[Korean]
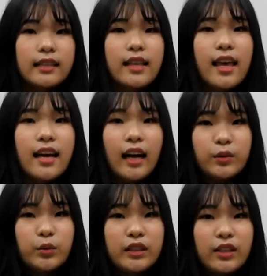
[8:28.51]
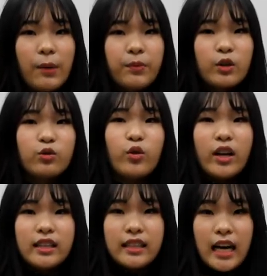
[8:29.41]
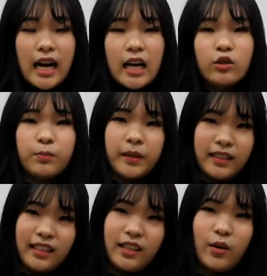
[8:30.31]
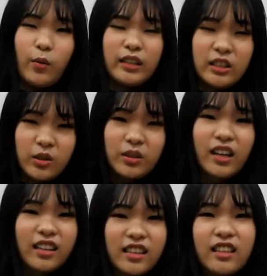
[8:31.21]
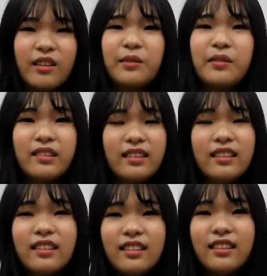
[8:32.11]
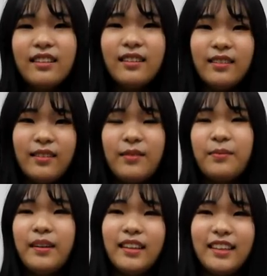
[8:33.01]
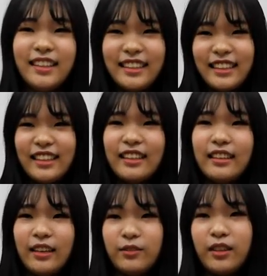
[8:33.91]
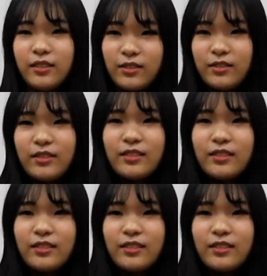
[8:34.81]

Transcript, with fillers: 새해 가족들과 함께 둘러앉아 한우 파티 완전 딱이네요. 엄마 음, 나도 하나.